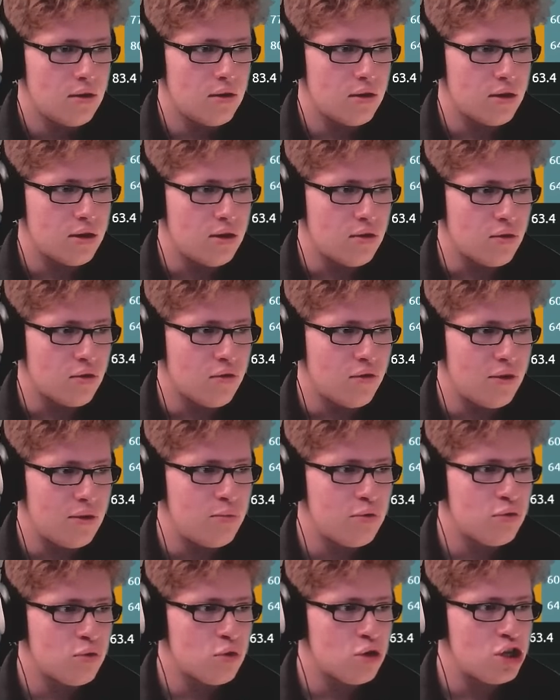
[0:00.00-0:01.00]
Ok, donc on va
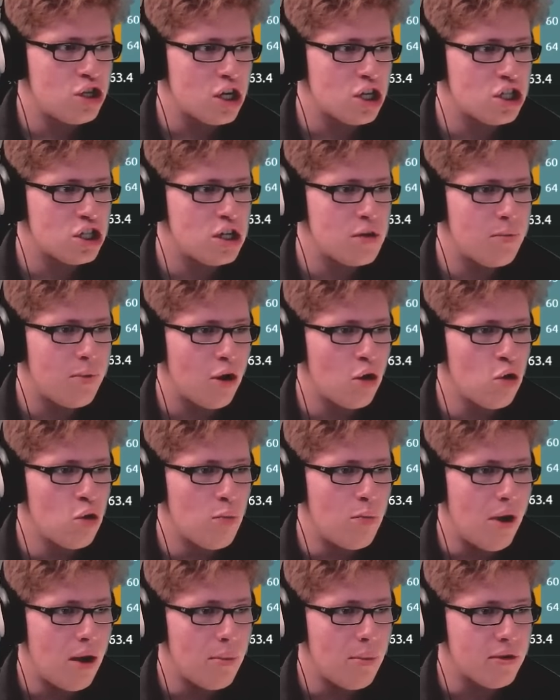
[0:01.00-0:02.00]
plutôt chercher par
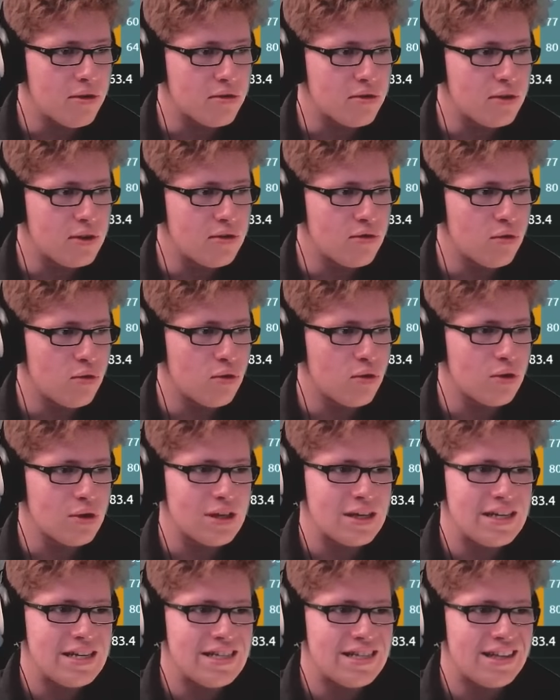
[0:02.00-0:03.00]
le bas parce que
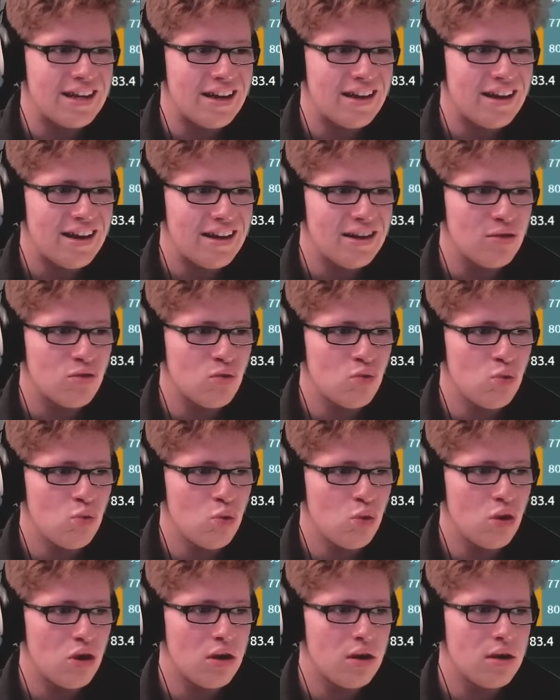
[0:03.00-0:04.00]
disons Quintana et
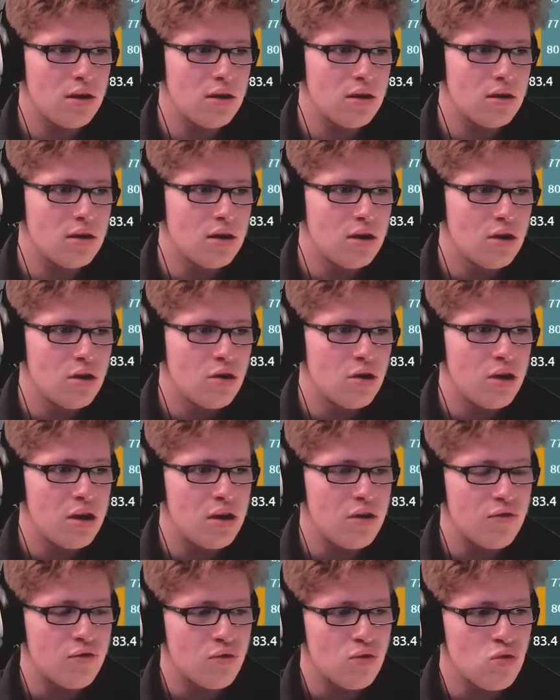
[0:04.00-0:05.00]
tout, euh,
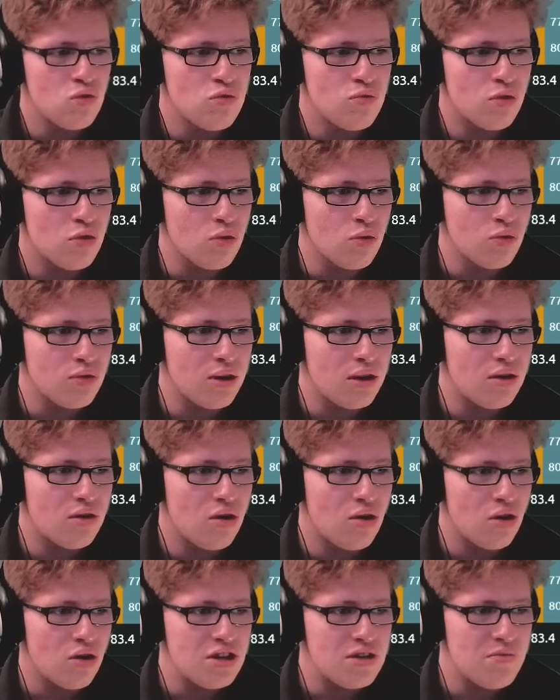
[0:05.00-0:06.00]
et
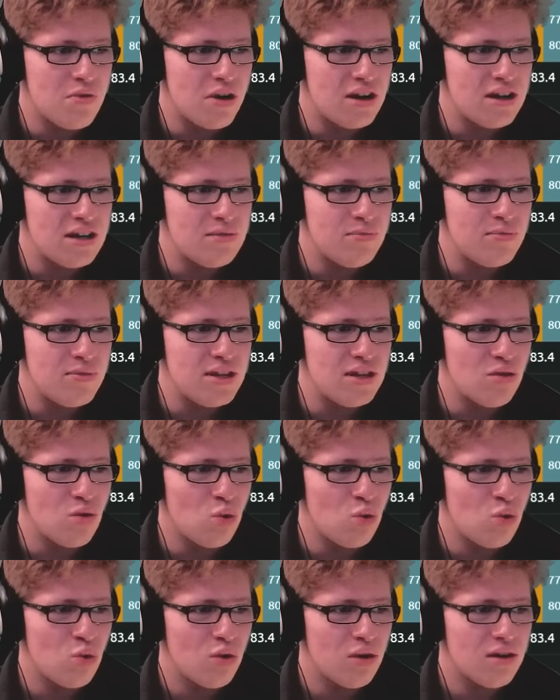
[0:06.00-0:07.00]
Contador, Nibali,
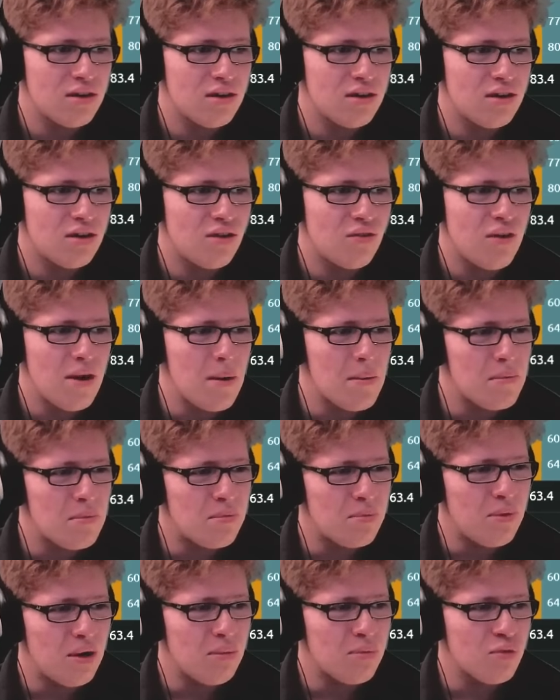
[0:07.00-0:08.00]
Pino, euh, on va
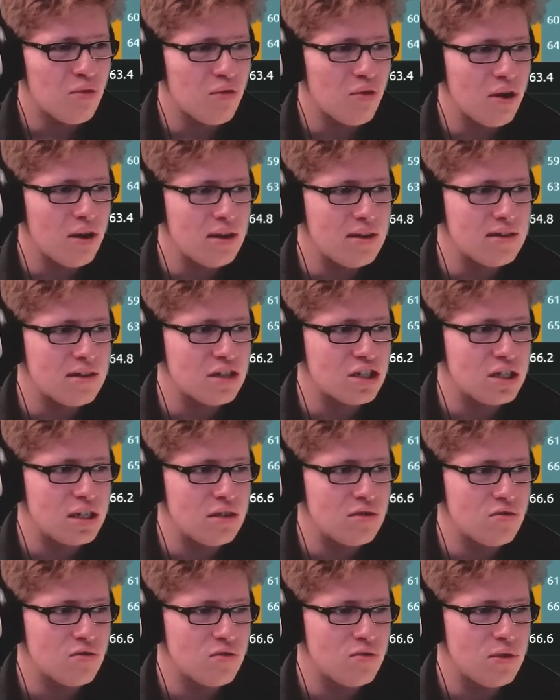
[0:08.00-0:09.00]
pas pouvoir les
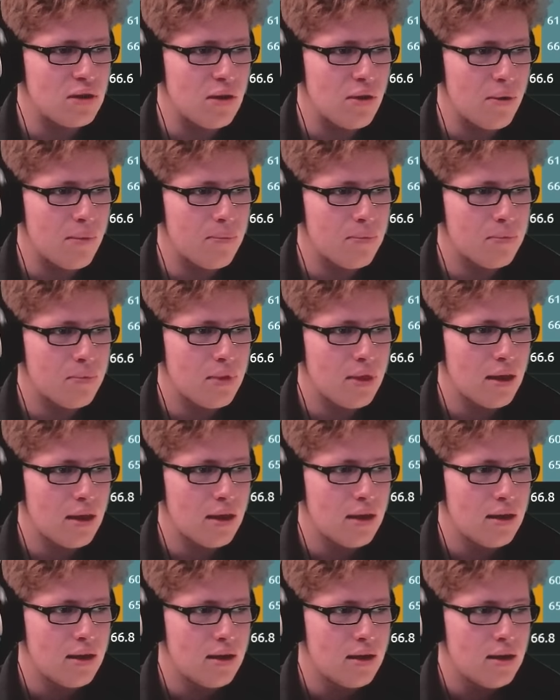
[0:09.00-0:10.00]
acheter tout de suite.
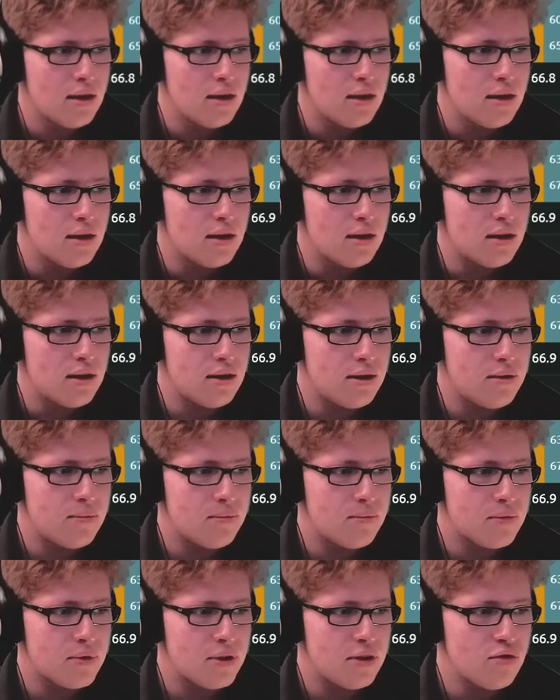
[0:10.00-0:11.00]

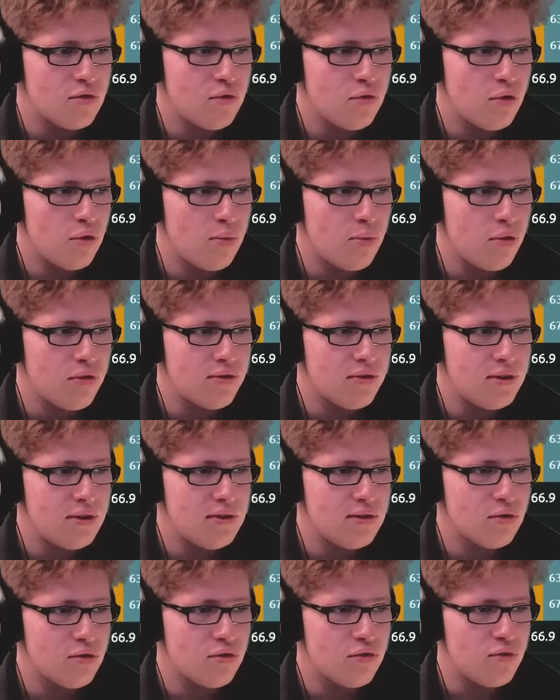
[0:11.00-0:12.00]
Euh, qu'est-ce que vous en
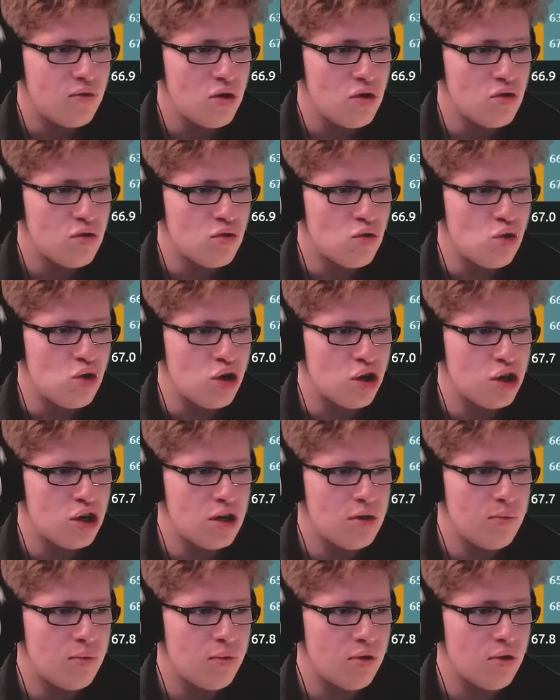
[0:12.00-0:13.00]
pensez si on se fait une
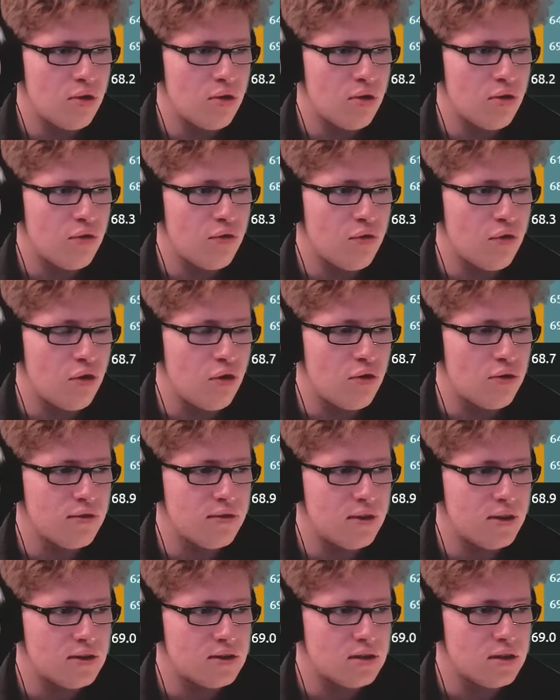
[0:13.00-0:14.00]
équipe euh,
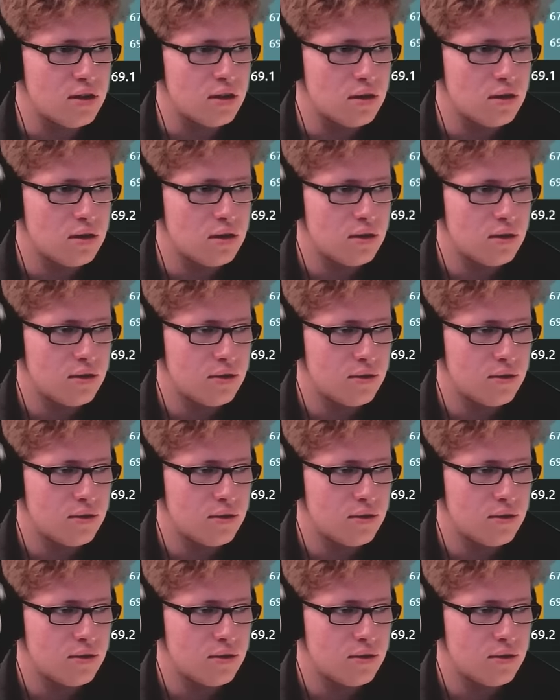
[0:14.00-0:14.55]
française là